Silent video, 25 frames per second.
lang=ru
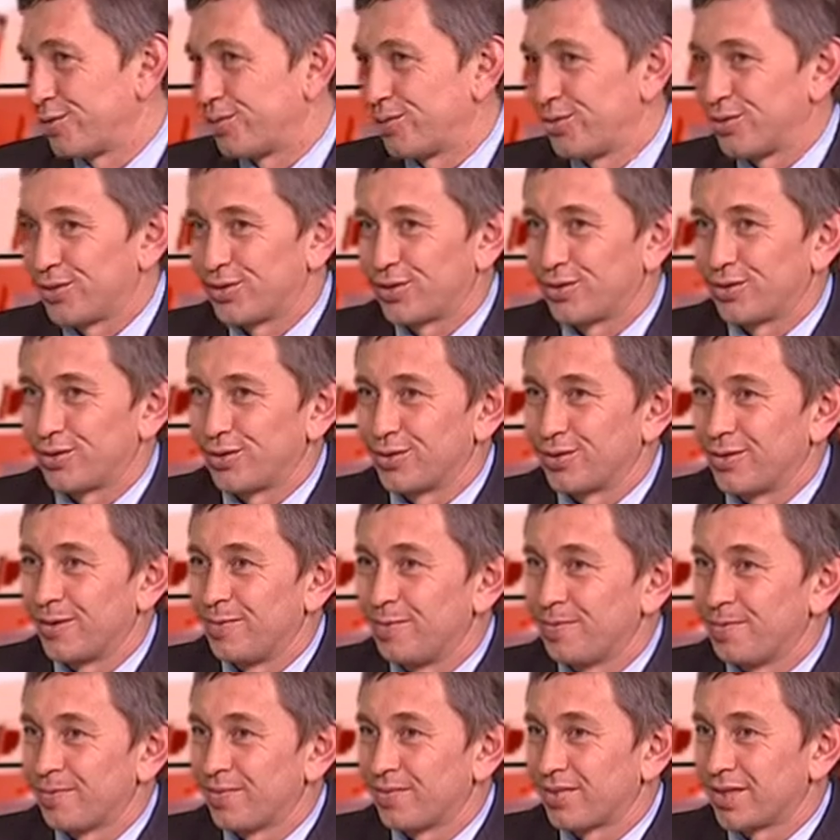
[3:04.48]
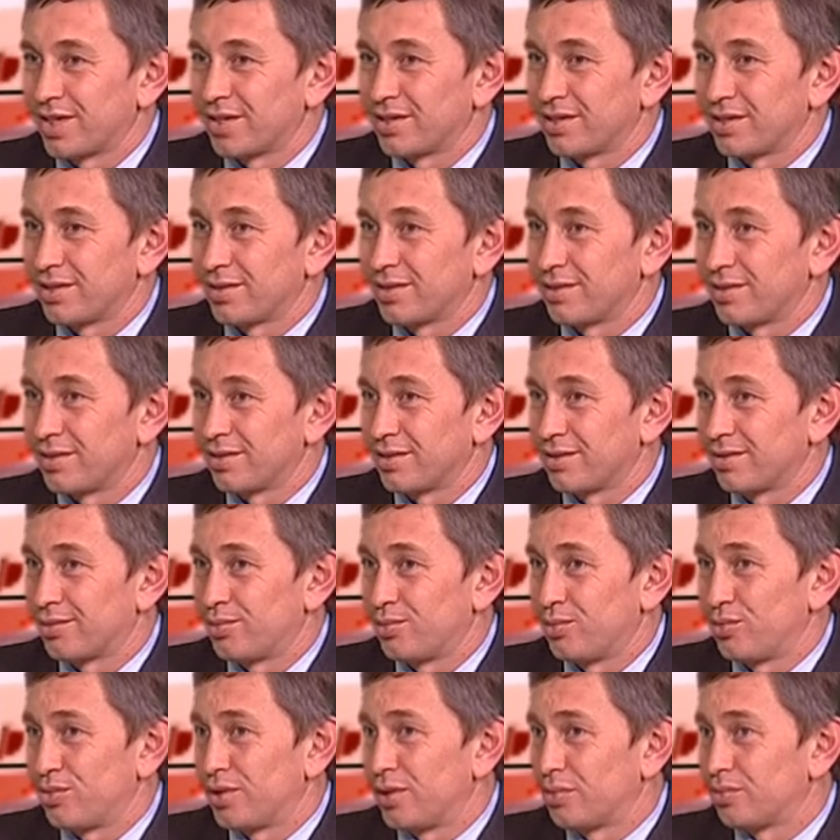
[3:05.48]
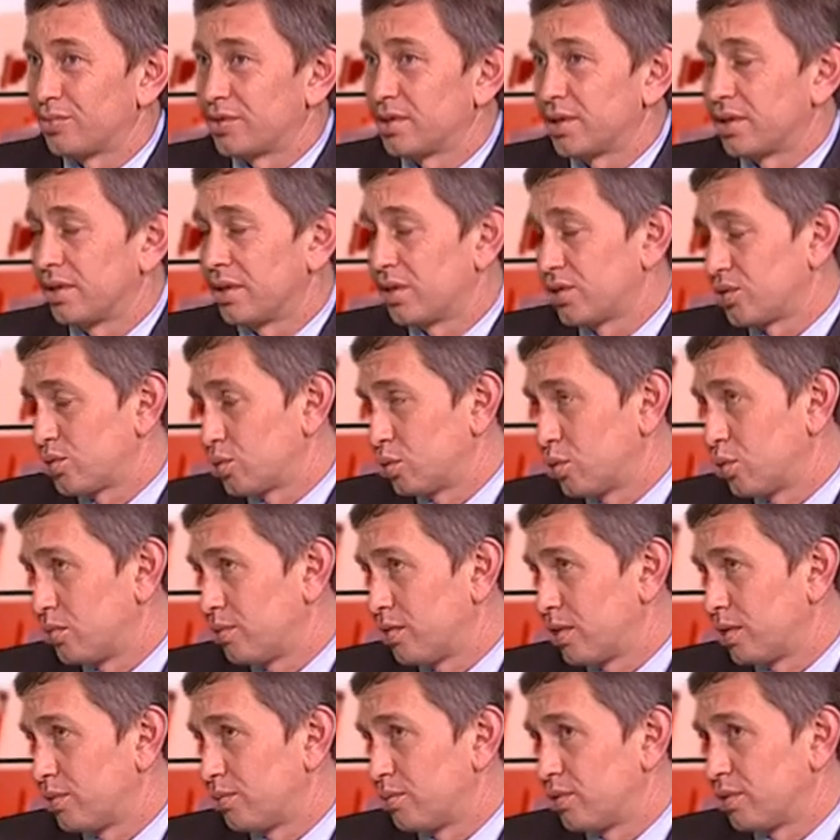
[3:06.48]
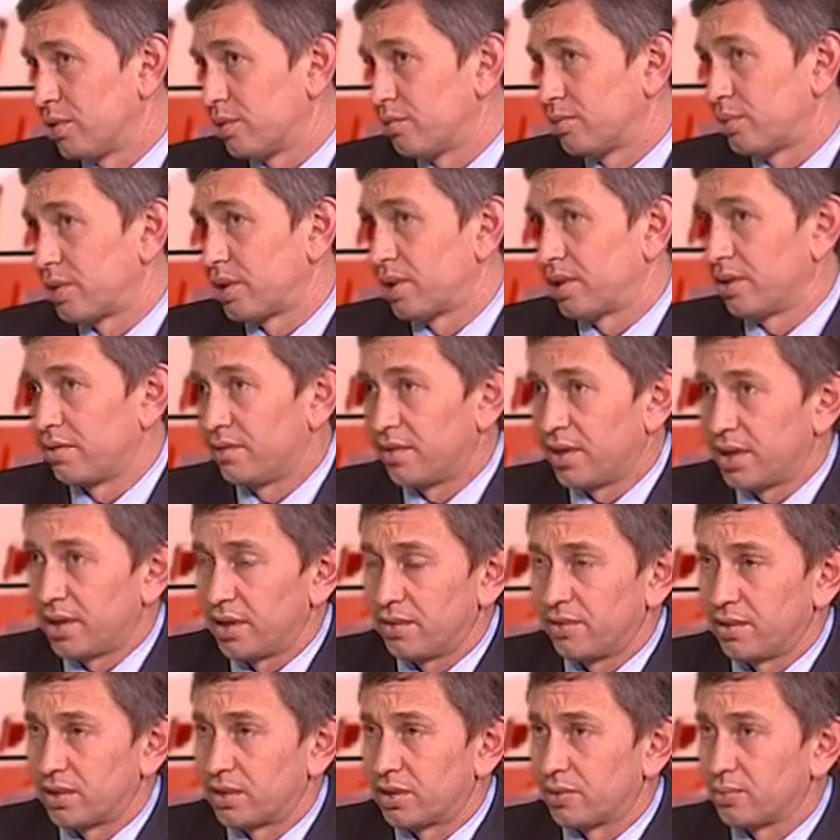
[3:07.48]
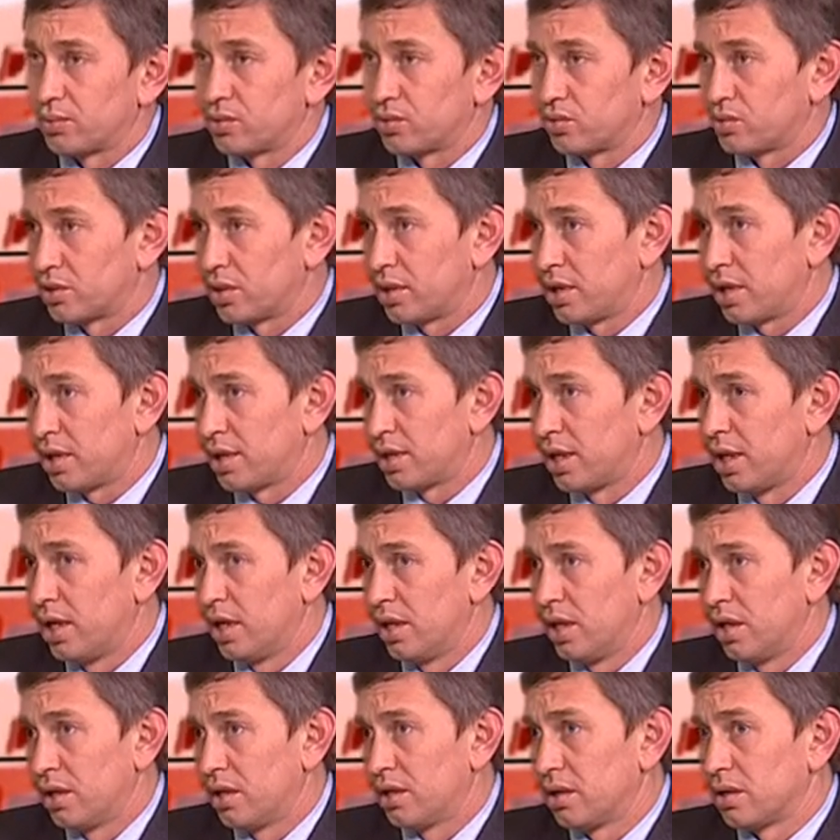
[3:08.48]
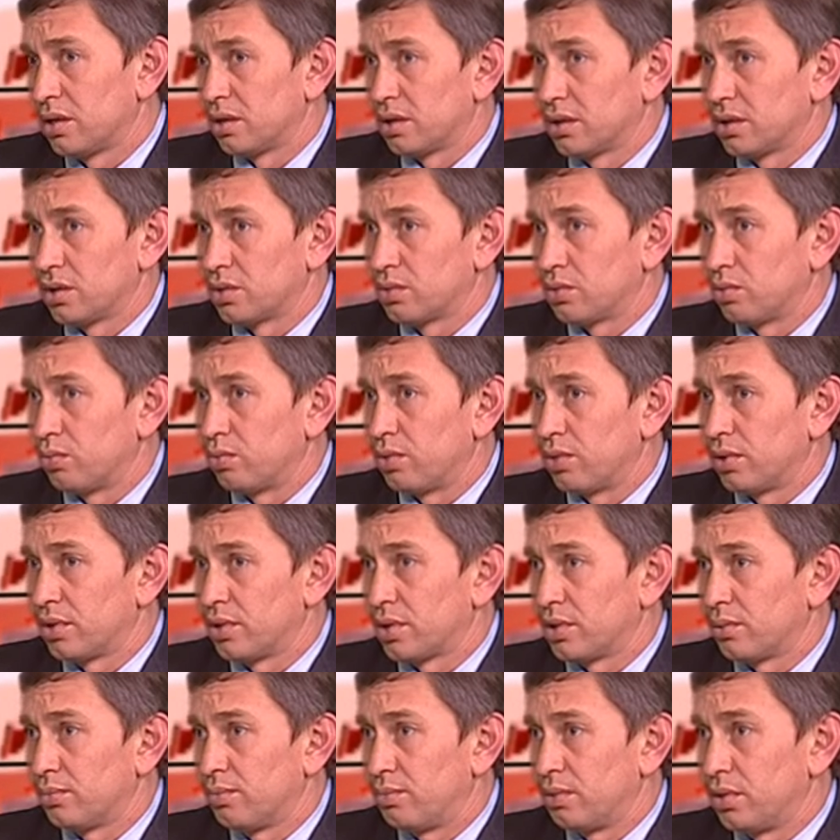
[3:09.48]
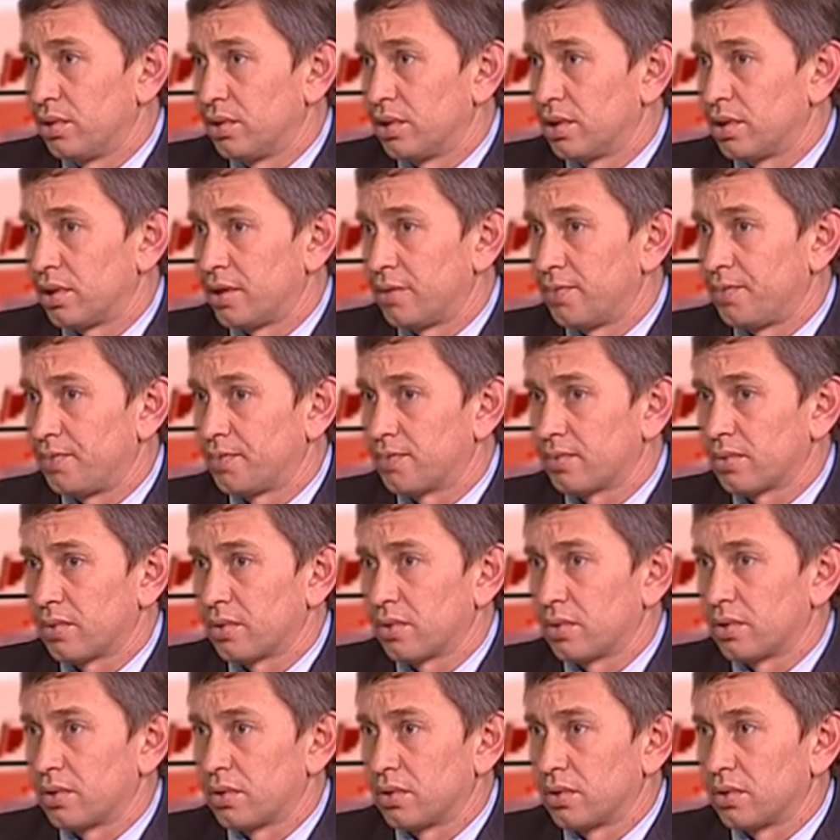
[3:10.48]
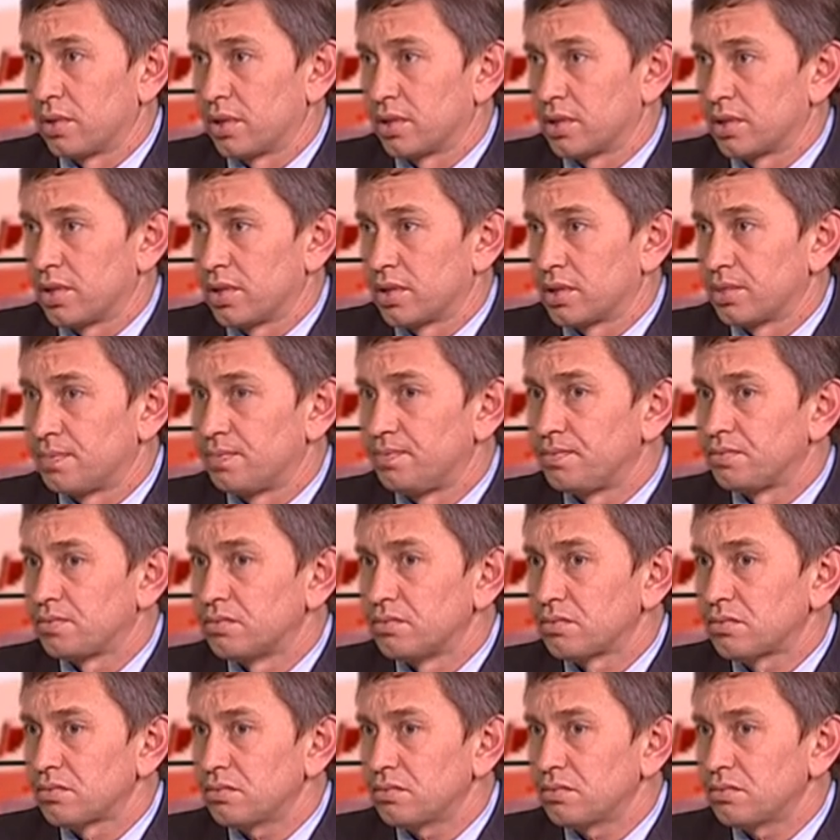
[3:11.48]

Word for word: думаю, что э, будем согласовывать, будем проговаривать, обсуждать, э, чтобы это было, э, так скажем,